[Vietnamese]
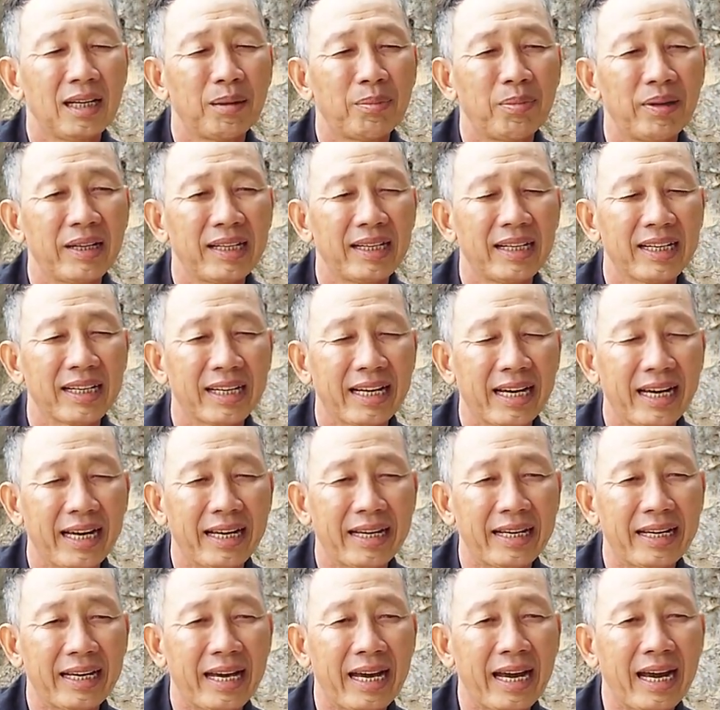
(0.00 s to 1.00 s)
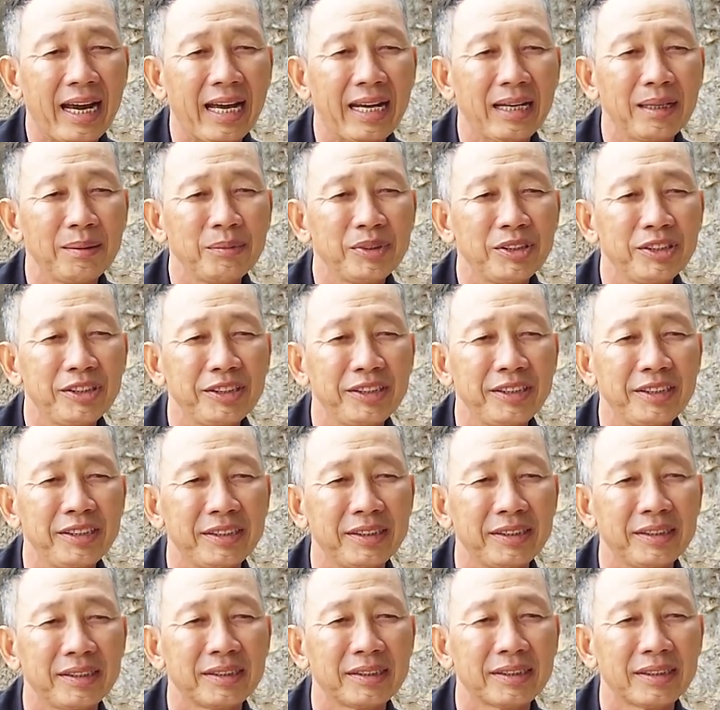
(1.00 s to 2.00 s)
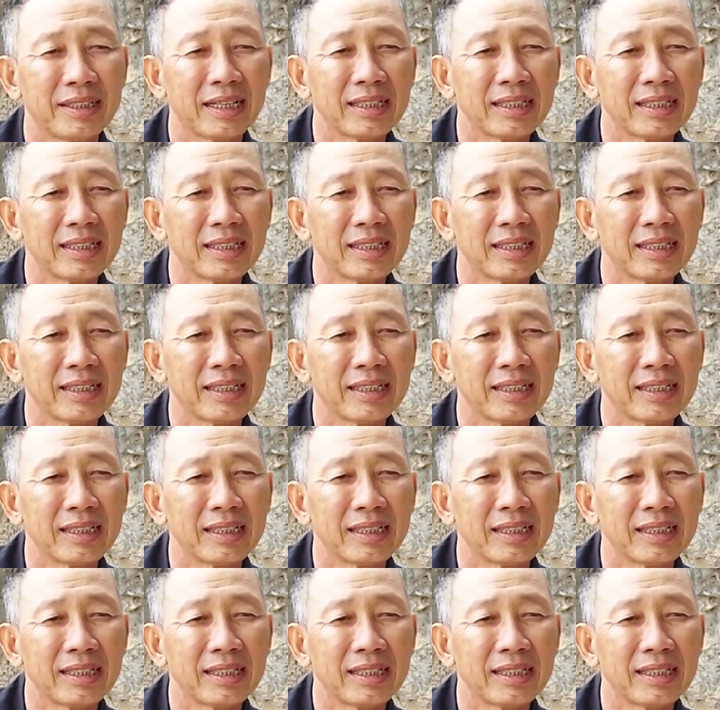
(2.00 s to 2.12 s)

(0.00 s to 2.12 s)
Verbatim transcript: Hôm nay là ngày 20